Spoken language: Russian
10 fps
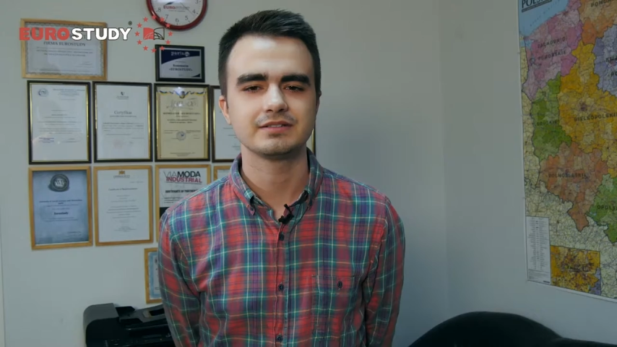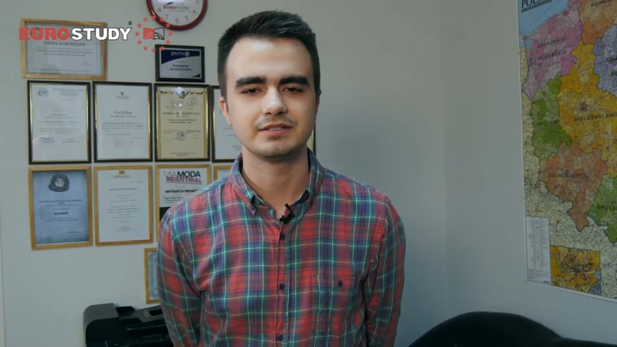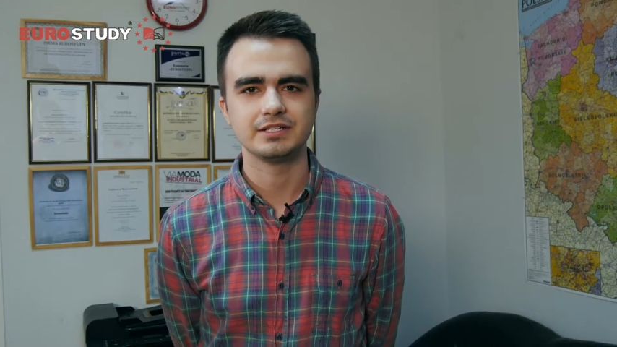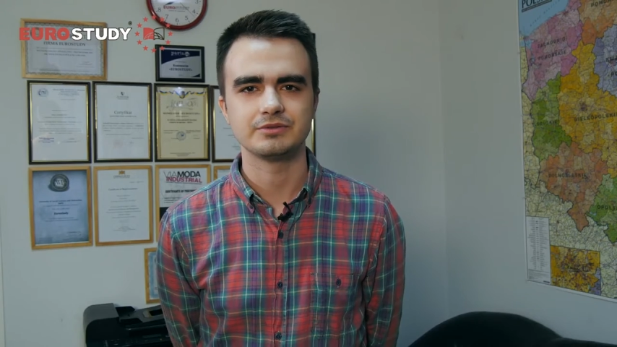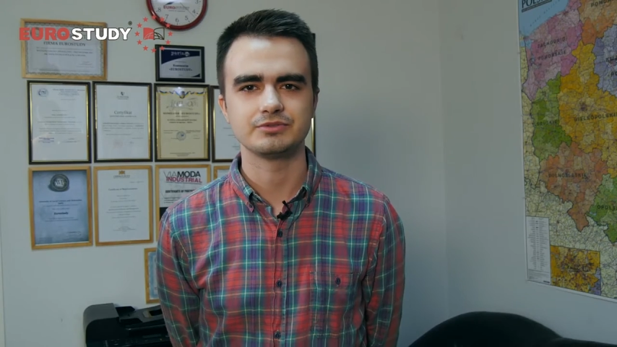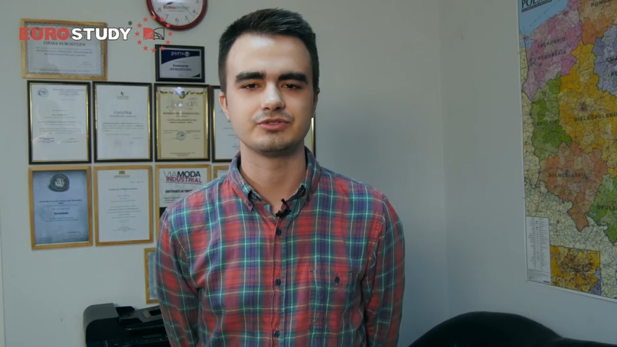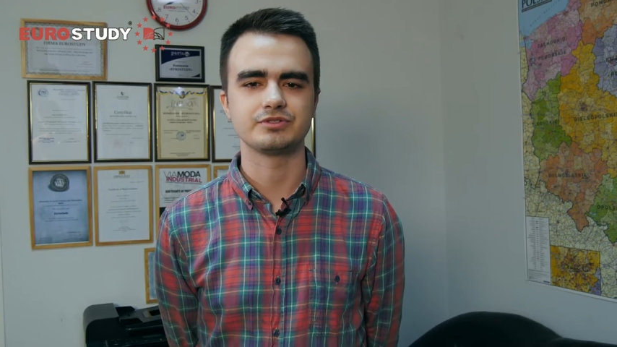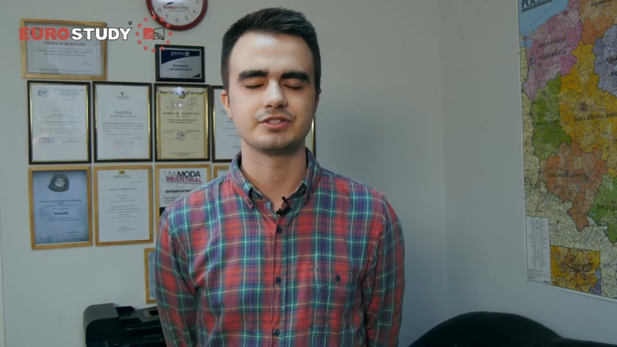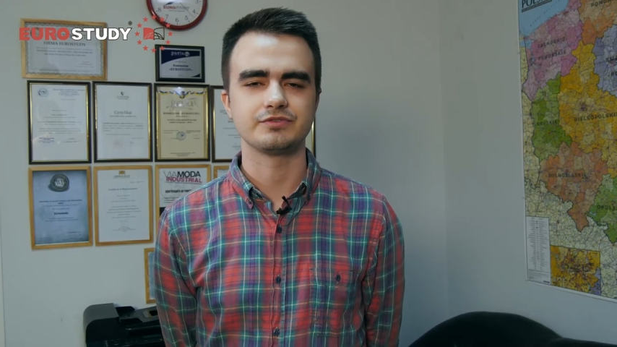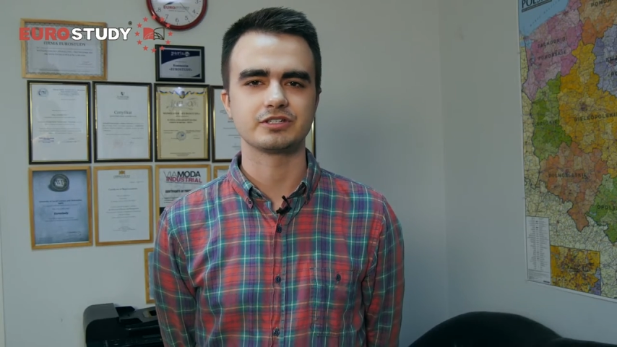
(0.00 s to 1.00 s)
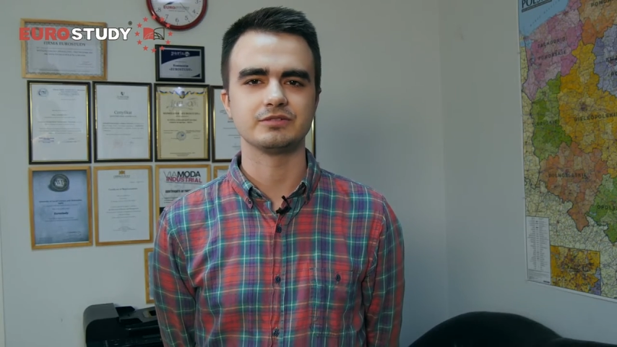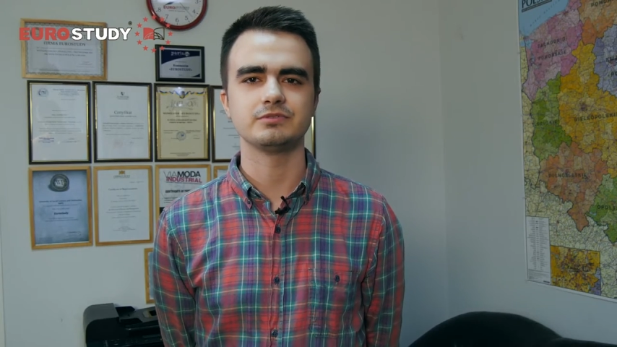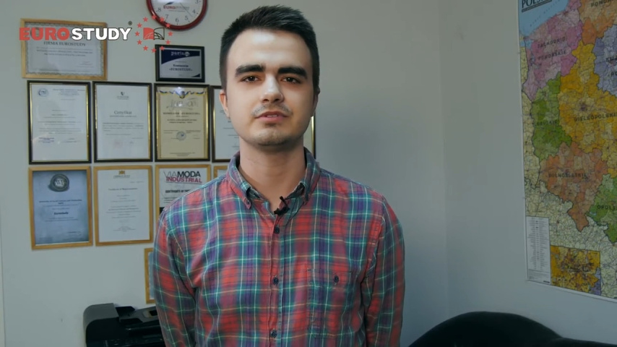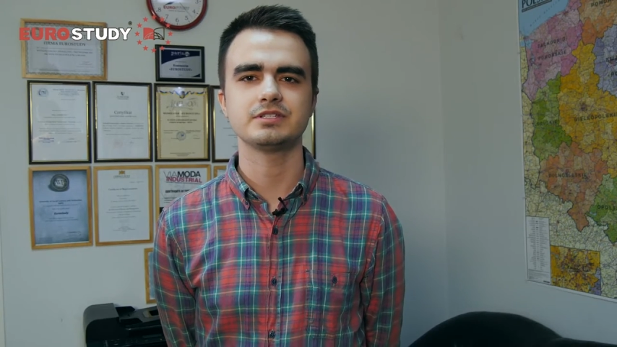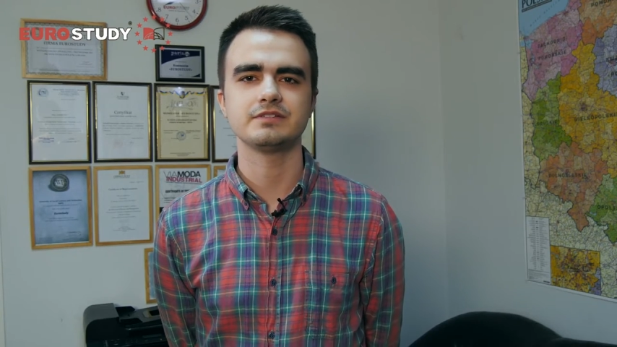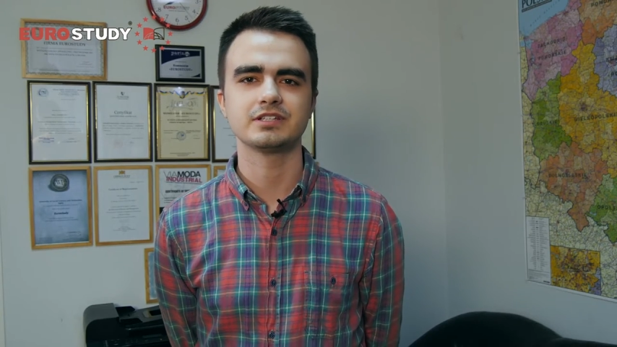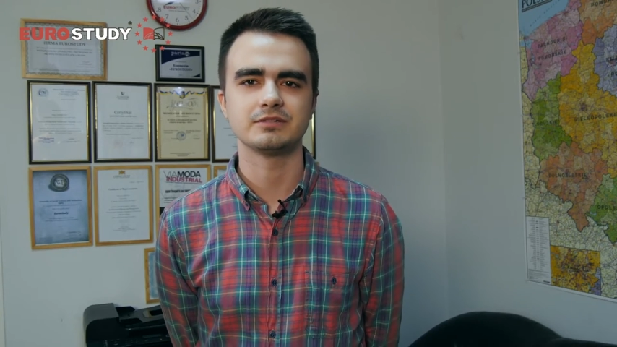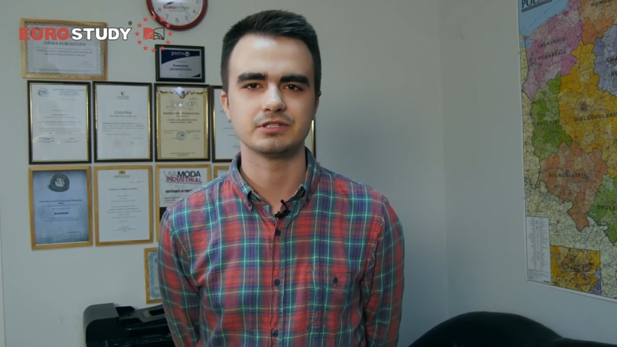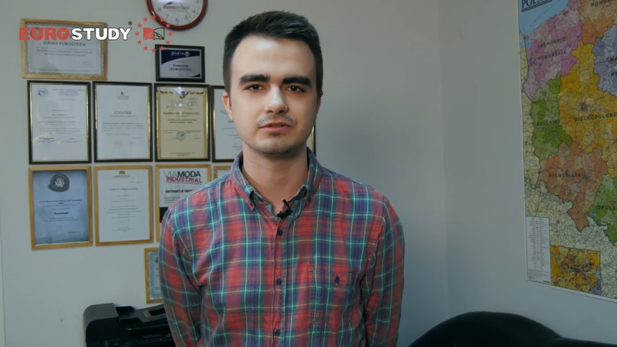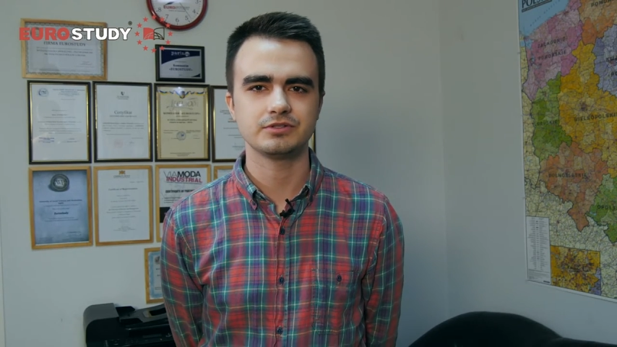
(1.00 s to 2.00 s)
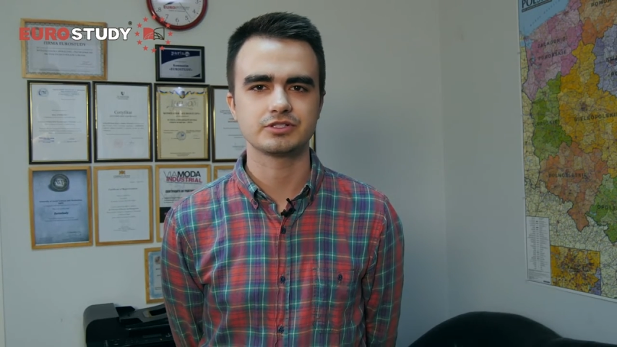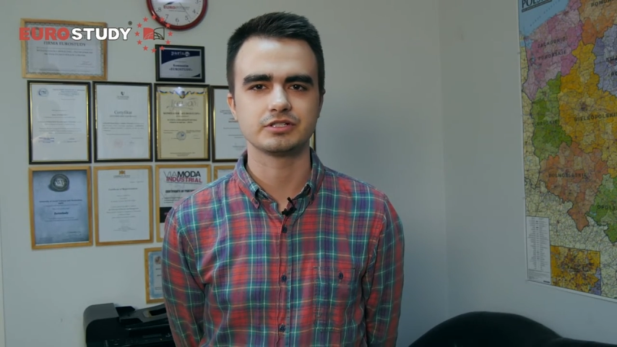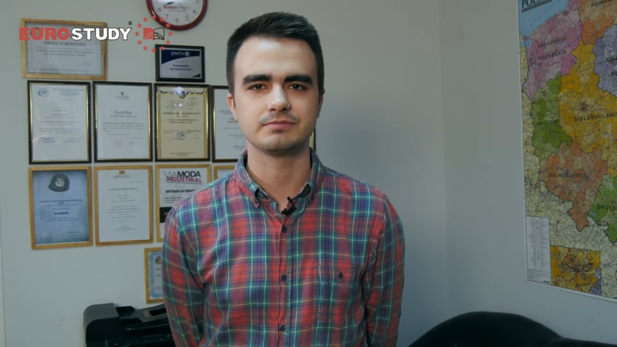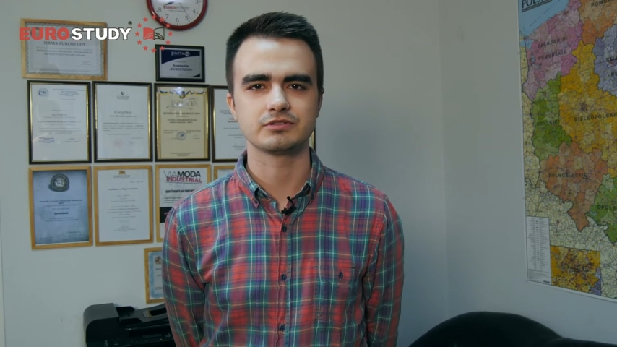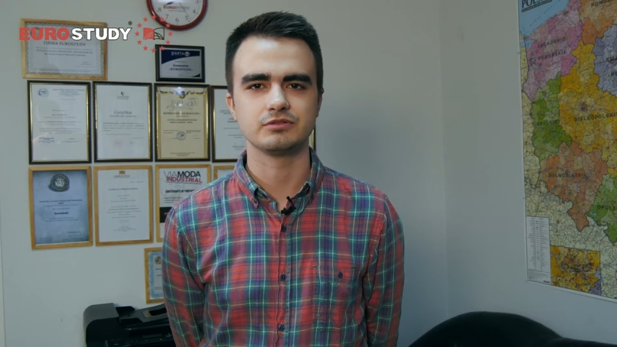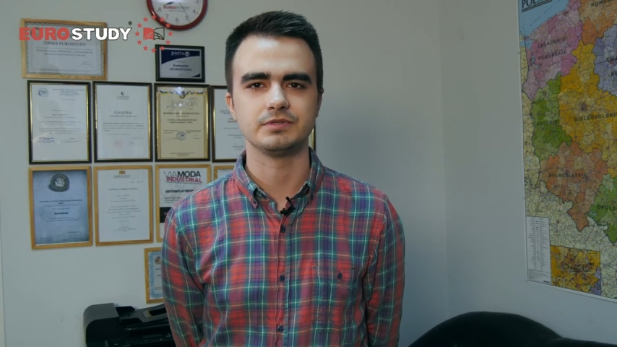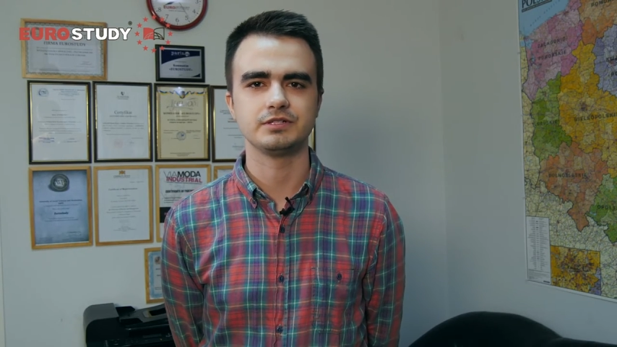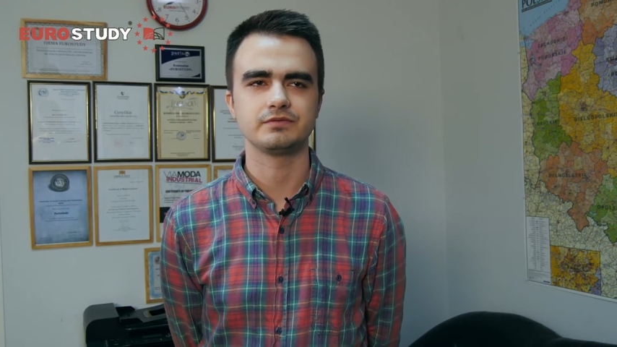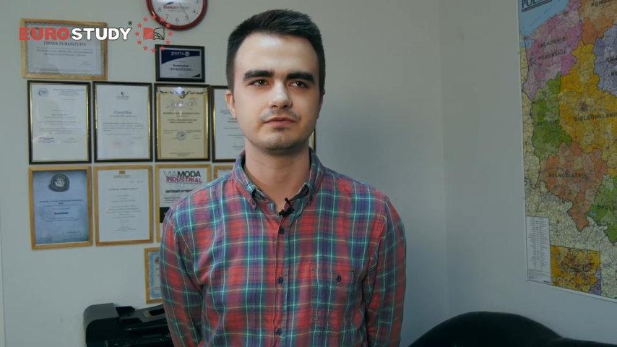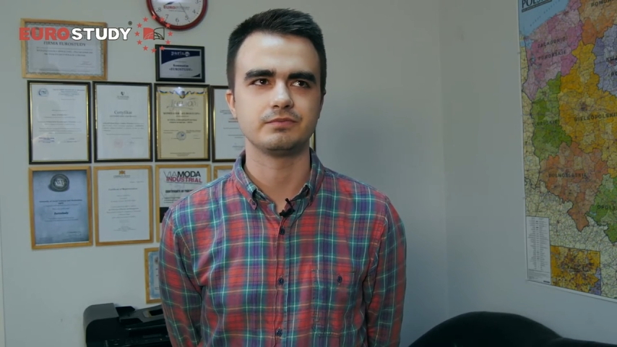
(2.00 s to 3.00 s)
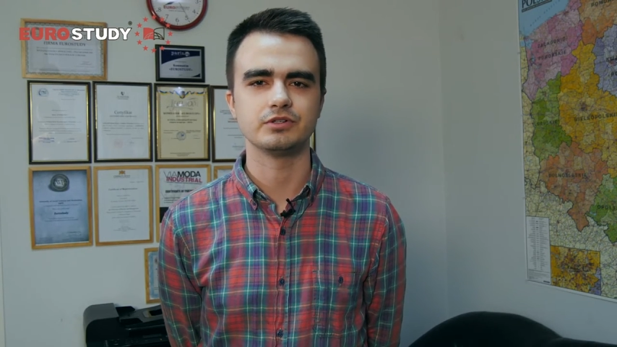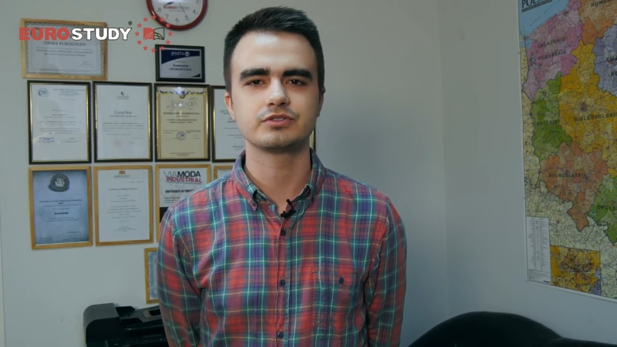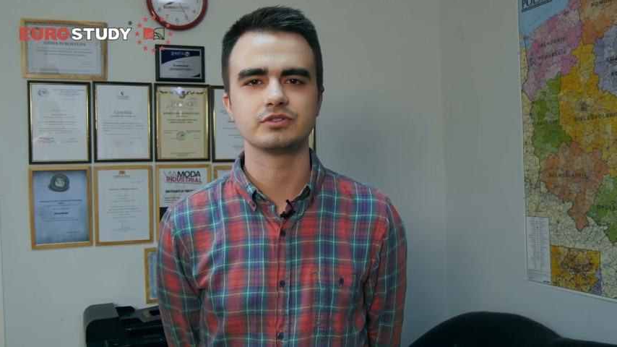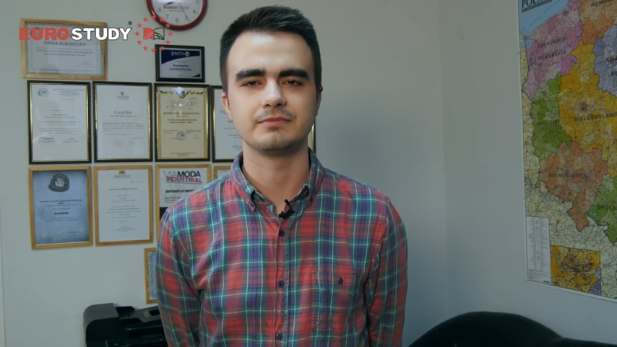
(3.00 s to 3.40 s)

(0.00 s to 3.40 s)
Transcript: Я учусь на четвертом курсе и в этом году решил поступить в Польшу на